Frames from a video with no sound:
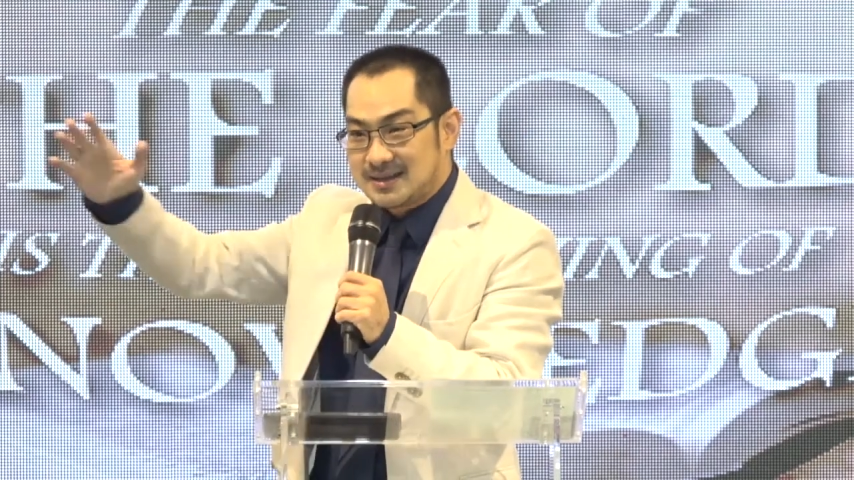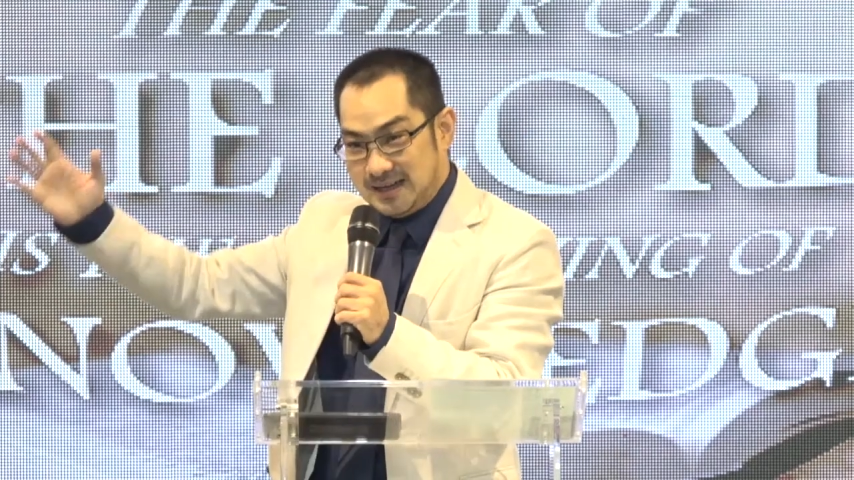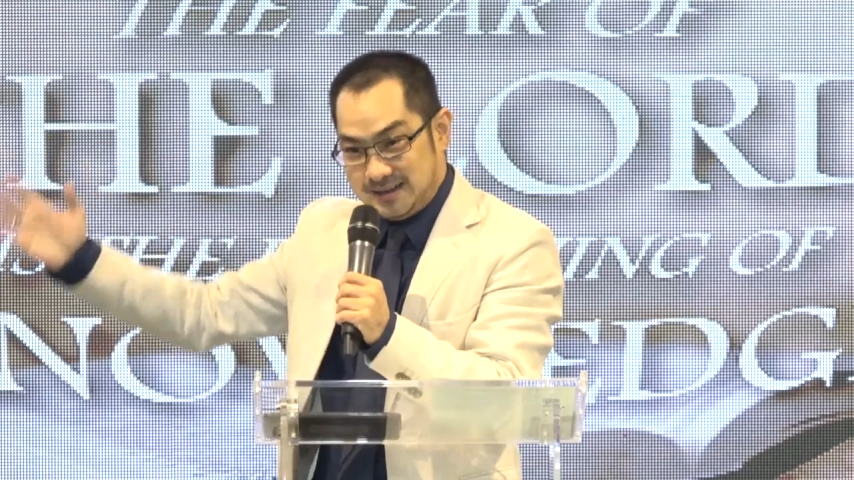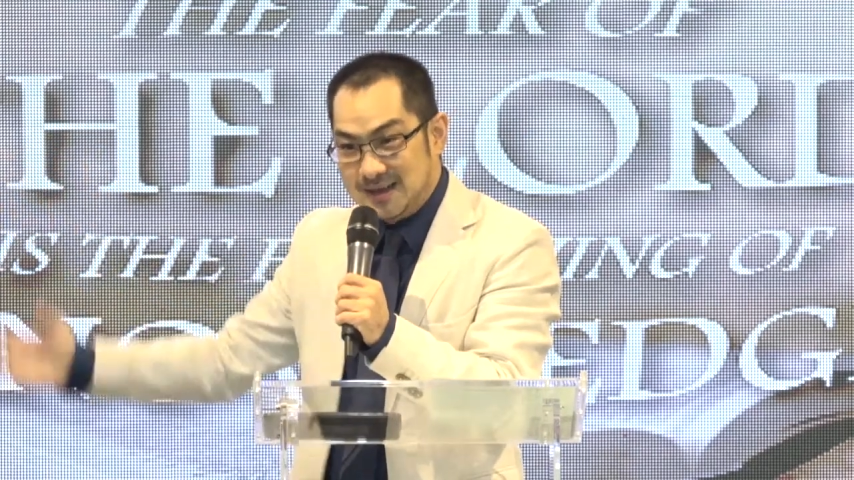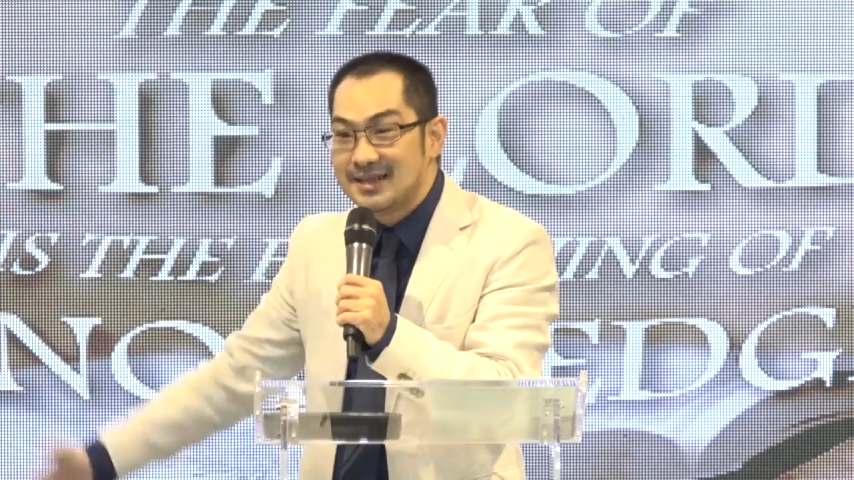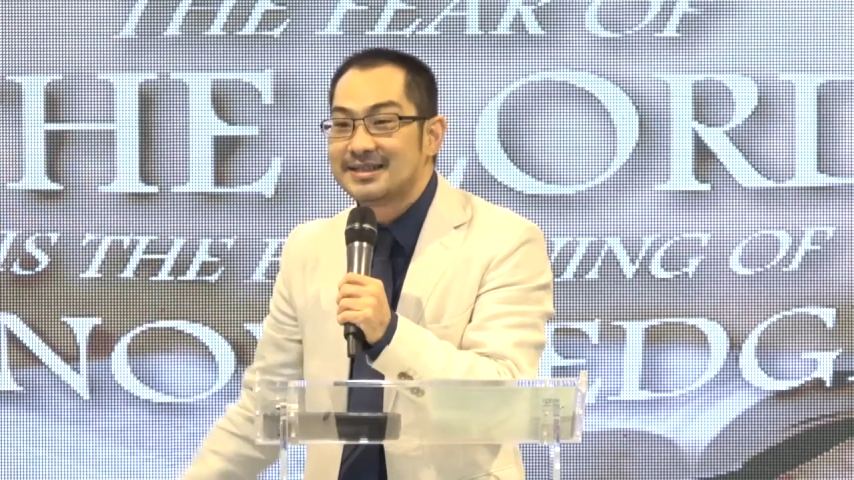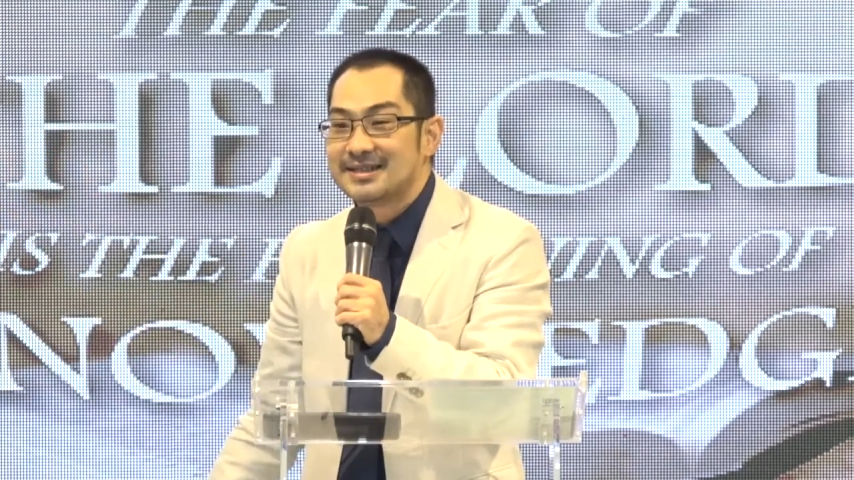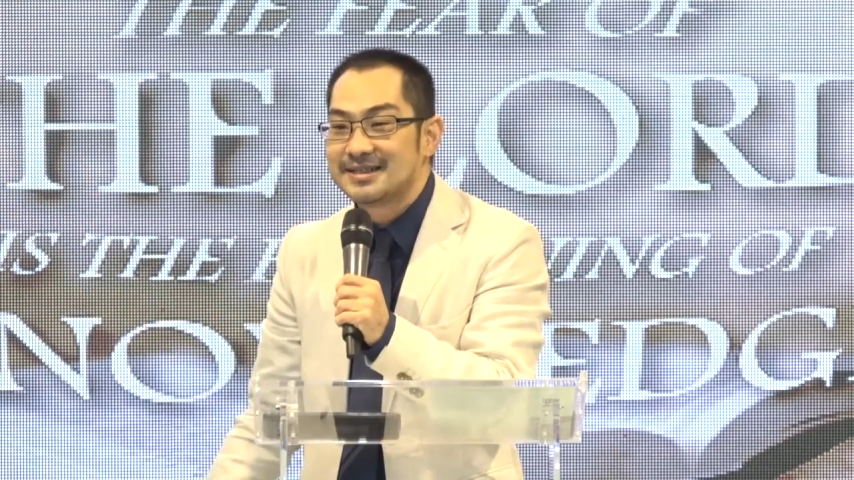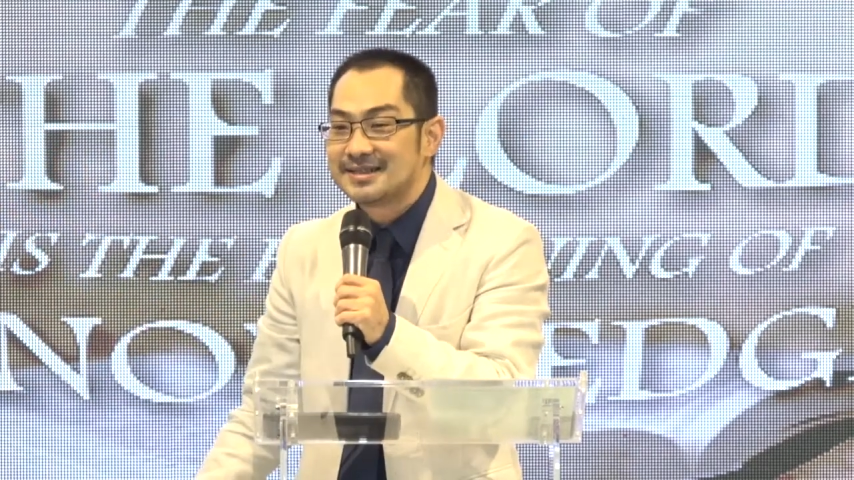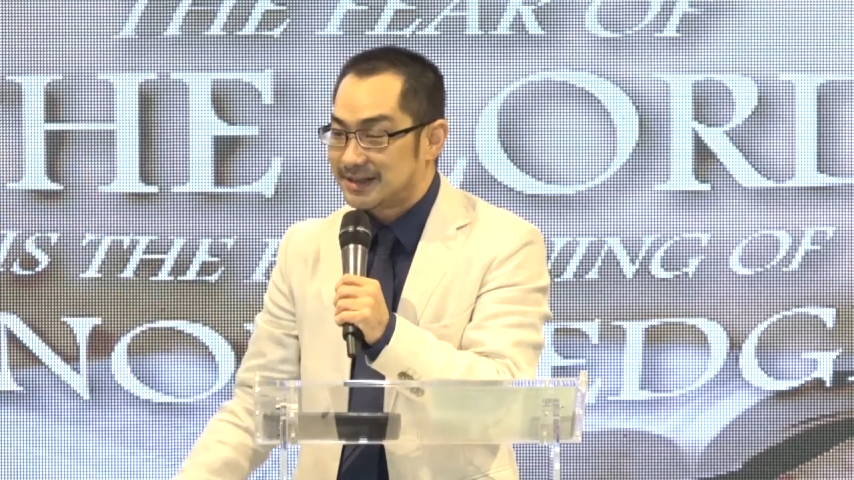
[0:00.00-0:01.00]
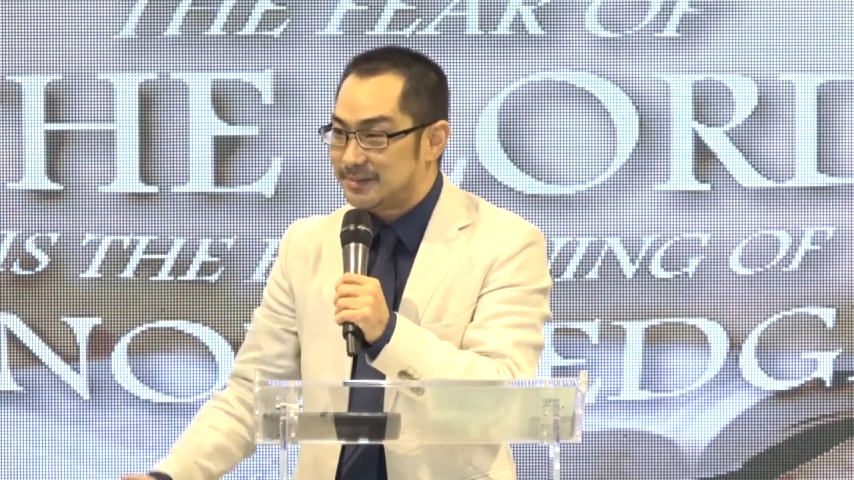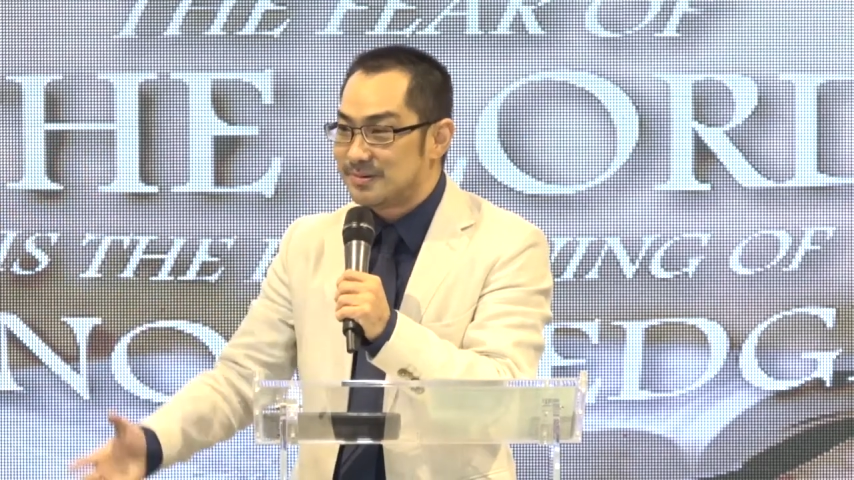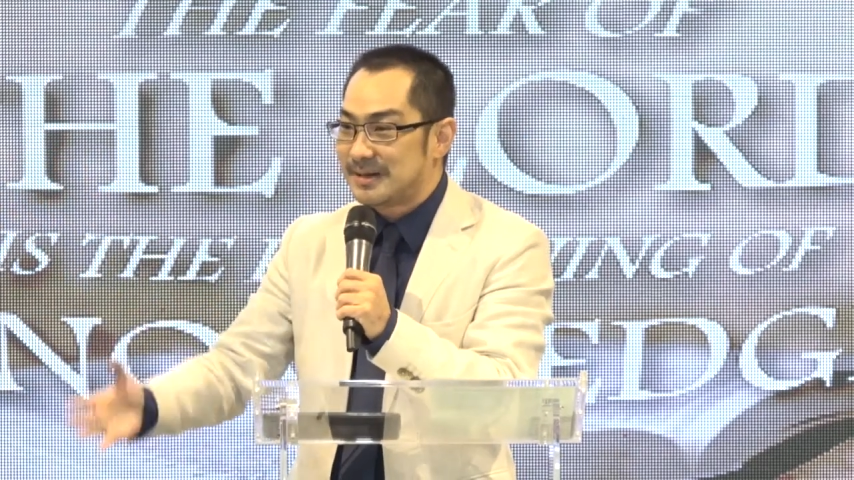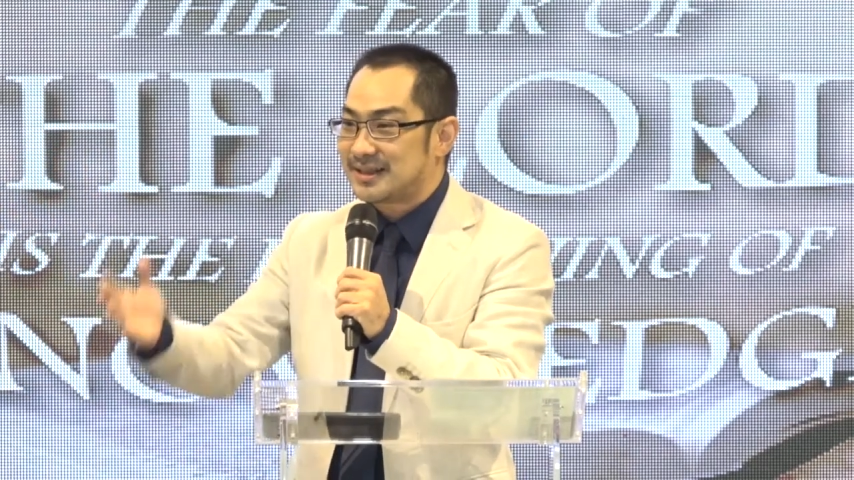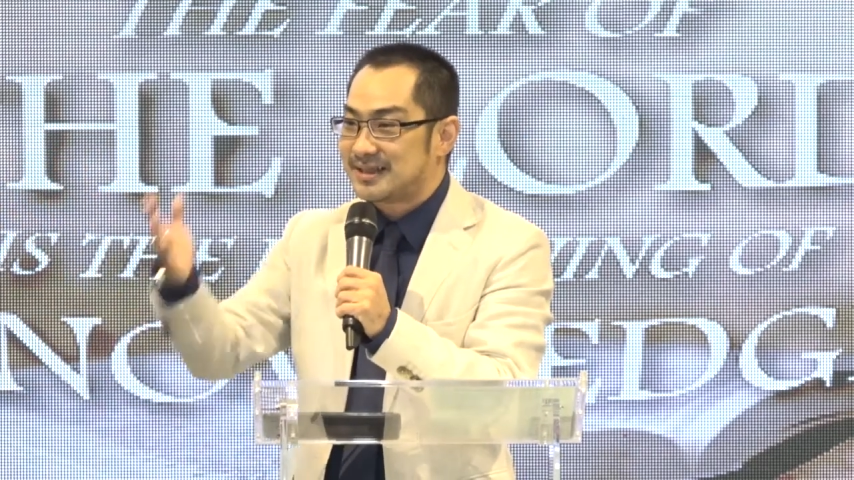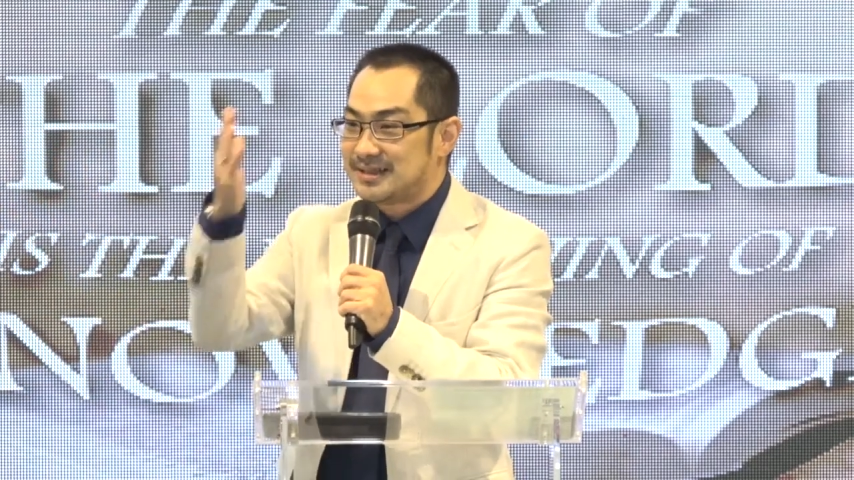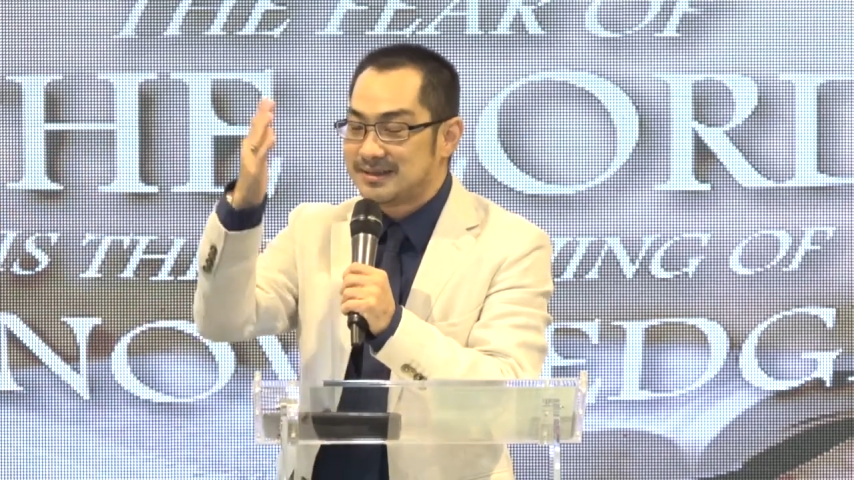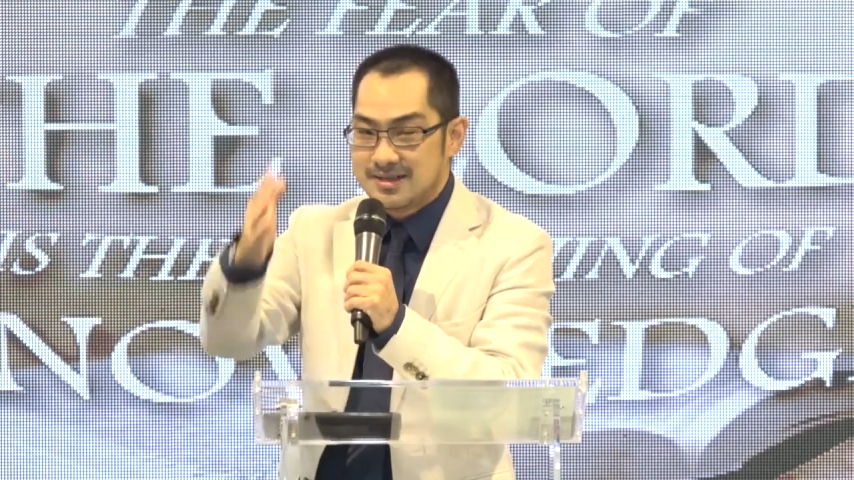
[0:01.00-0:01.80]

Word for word: tanah, seribu meter,